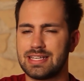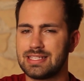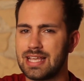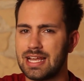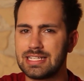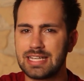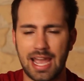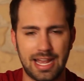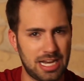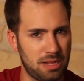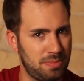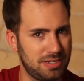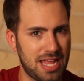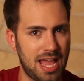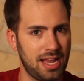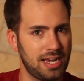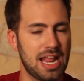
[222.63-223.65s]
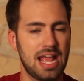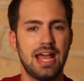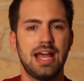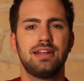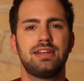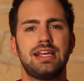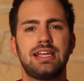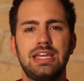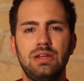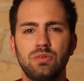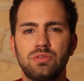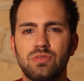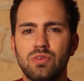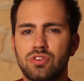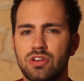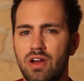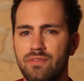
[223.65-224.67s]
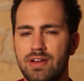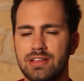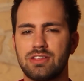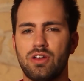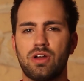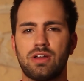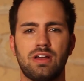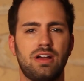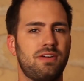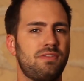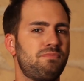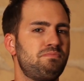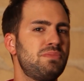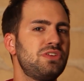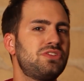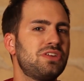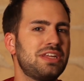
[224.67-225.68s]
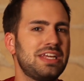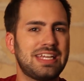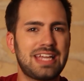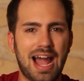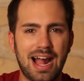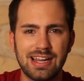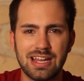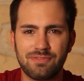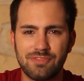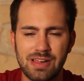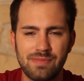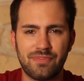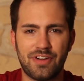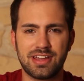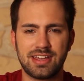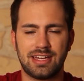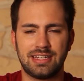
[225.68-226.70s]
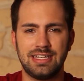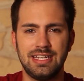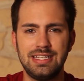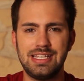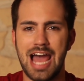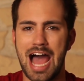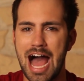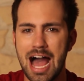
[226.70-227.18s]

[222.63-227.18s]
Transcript: Das hat keiner bedacht. Den Kinozuschauern war es auch äh, ein bisschen egal. Der Film war ja ein Hit.